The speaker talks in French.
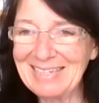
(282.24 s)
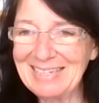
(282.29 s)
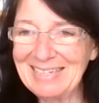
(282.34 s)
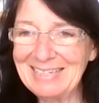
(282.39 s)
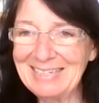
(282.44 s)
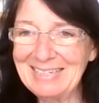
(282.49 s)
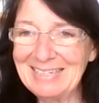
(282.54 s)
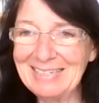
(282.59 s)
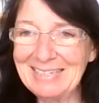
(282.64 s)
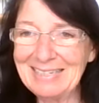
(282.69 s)

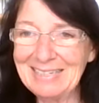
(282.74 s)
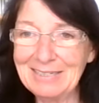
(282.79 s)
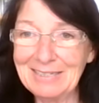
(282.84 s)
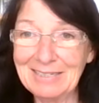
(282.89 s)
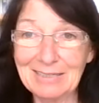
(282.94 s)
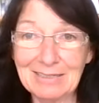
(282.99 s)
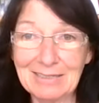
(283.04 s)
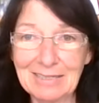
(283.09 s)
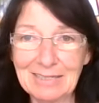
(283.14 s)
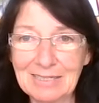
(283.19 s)

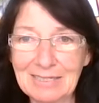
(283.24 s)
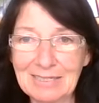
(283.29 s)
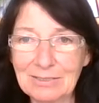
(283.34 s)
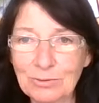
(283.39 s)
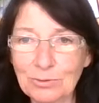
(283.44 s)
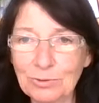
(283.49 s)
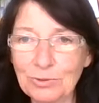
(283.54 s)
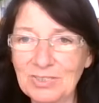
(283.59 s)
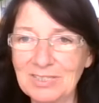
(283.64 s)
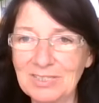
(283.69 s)
et
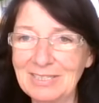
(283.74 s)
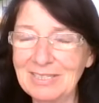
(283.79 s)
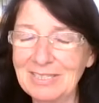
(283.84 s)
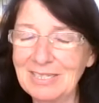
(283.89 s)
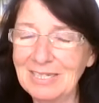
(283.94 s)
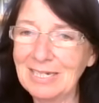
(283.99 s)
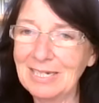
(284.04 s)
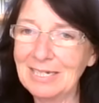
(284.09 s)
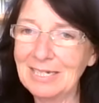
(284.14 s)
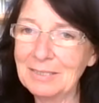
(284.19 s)

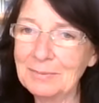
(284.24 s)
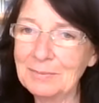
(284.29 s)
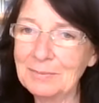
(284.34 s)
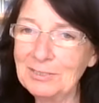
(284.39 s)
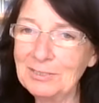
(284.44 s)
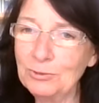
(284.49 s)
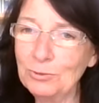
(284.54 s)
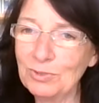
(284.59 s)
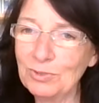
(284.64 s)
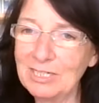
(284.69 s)
aussi à
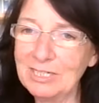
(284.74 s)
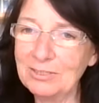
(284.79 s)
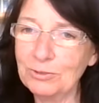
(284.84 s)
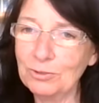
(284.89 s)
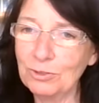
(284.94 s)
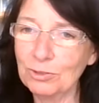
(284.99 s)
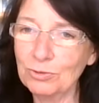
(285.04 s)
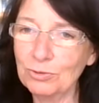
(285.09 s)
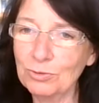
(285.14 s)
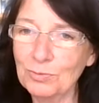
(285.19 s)
ma
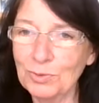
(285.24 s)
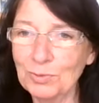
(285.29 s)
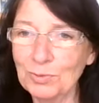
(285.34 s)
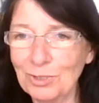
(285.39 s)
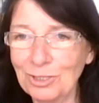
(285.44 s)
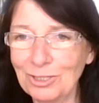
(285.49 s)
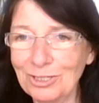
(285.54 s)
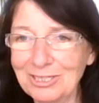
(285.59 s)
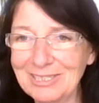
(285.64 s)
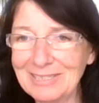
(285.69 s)
newsletter de mon
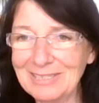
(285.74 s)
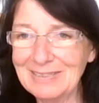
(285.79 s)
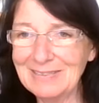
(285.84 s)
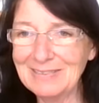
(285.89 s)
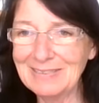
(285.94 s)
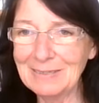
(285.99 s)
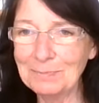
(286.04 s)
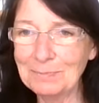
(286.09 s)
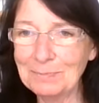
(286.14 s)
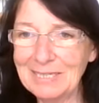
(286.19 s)
blog
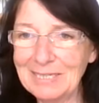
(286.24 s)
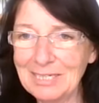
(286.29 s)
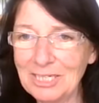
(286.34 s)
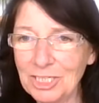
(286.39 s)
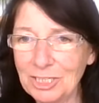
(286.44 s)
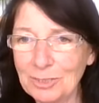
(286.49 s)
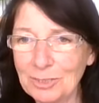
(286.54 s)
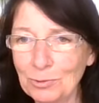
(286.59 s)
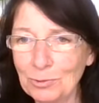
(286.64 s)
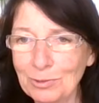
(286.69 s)
qui
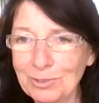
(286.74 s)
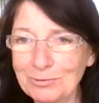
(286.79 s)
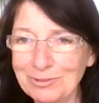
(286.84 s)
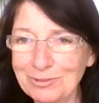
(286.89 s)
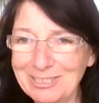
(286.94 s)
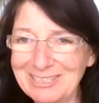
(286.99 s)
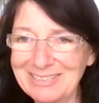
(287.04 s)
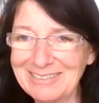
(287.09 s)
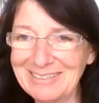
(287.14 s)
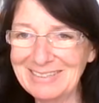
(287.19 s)
s'appelle J'aime le
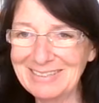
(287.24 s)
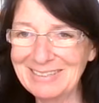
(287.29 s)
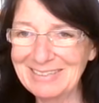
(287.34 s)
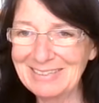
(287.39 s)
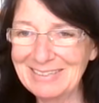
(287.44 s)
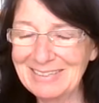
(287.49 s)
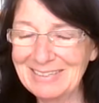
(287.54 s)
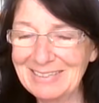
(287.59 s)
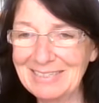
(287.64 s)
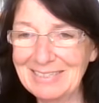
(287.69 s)
FT.
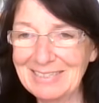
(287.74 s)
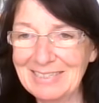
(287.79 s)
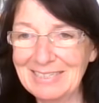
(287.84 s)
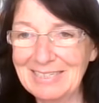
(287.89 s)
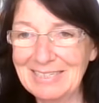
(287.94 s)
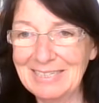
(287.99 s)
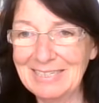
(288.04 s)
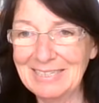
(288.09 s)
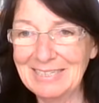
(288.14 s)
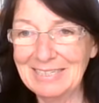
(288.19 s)

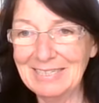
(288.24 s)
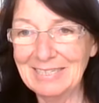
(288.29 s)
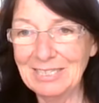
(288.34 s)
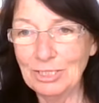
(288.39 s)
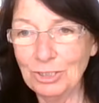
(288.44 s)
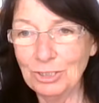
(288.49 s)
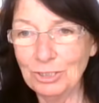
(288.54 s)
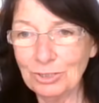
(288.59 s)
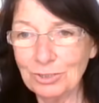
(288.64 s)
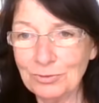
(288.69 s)

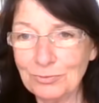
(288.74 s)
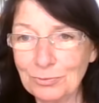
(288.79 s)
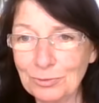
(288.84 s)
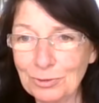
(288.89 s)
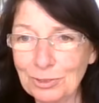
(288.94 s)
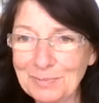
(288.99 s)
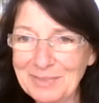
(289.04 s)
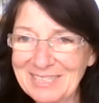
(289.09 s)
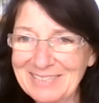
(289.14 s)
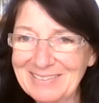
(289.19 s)
Je
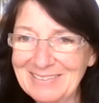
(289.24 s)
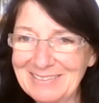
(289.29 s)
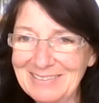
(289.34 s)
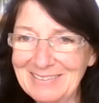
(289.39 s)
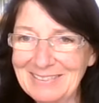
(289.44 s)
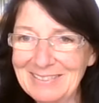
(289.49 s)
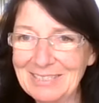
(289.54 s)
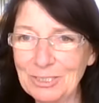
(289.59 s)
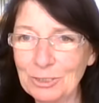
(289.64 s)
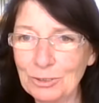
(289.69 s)
vous
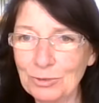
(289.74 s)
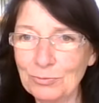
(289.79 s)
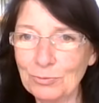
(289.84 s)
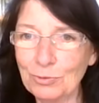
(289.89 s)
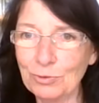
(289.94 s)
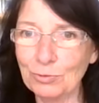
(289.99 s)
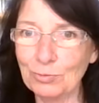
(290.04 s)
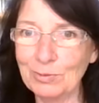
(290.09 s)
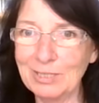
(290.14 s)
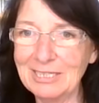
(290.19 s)
remercie et je
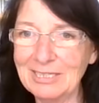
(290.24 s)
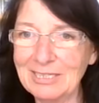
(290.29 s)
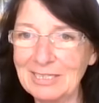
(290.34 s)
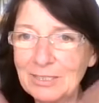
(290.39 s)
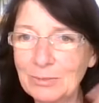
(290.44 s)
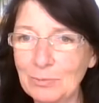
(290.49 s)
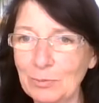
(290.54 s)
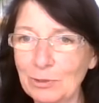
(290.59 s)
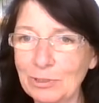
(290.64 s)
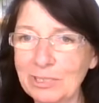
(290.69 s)
vous souhaite
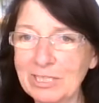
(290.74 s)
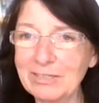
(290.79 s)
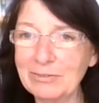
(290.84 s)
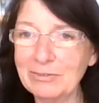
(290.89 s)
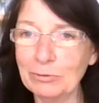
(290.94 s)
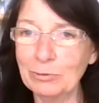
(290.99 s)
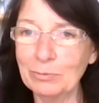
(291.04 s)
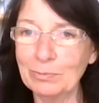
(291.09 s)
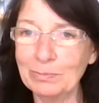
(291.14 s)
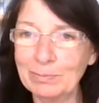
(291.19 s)

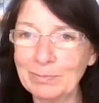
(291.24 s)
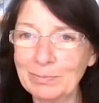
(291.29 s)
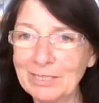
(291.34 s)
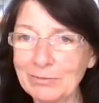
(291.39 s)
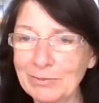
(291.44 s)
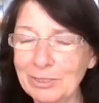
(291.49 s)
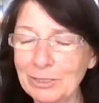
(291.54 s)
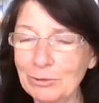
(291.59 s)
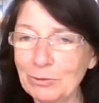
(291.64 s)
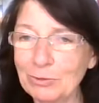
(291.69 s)
d'explorer vos
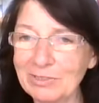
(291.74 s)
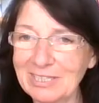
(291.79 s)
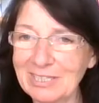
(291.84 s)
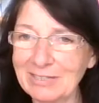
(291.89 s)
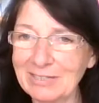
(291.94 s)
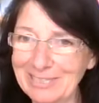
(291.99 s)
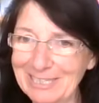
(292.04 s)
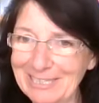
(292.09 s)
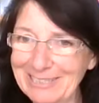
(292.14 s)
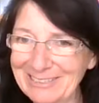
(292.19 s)
merveilleuses
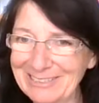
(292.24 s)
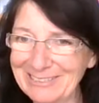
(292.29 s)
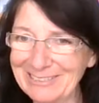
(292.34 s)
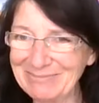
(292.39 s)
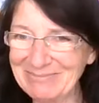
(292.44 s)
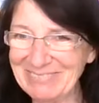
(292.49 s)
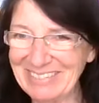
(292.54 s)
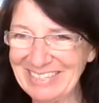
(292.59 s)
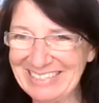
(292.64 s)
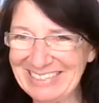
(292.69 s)

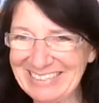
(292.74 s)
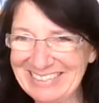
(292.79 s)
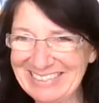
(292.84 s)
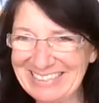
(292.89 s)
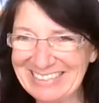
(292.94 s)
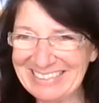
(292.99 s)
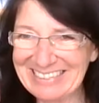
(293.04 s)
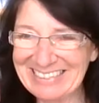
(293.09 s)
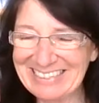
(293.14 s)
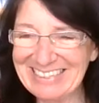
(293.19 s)
cavernes
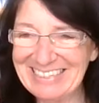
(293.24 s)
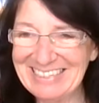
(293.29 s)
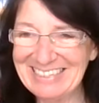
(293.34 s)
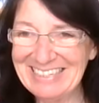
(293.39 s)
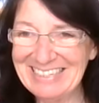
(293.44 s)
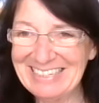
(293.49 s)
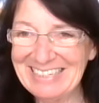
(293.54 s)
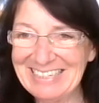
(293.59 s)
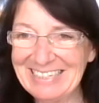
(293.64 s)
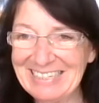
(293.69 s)

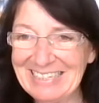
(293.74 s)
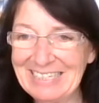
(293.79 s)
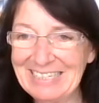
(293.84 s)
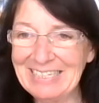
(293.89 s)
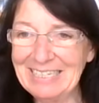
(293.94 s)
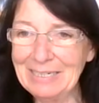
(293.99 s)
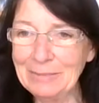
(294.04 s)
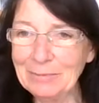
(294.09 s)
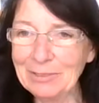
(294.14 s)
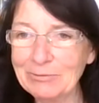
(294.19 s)

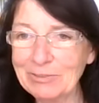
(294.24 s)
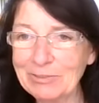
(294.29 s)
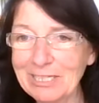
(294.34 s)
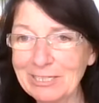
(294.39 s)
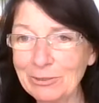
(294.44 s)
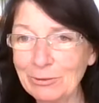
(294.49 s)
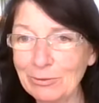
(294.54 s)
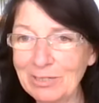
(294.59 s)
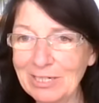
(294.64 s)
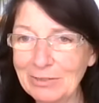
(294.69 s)
et les
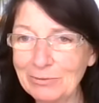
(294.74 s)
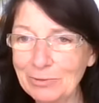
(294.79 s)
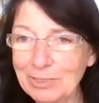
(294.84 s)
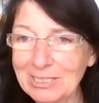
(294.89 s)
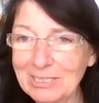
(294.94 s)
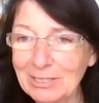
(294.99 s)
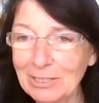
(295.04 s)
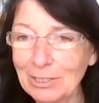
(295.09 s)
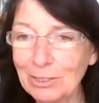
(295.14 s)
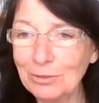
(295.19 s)
merveilles de la
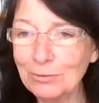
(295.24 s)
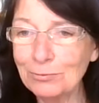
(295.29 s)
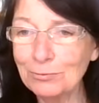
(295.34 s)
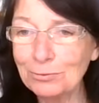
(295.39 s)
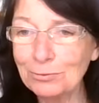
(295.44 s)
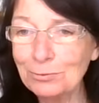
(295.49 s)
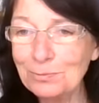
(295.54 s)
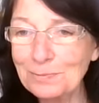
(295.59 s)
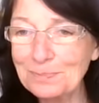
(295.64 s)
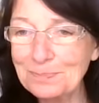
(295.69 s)
vie en
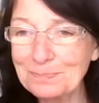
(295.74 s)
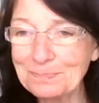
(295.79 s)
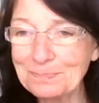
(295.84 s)
vous.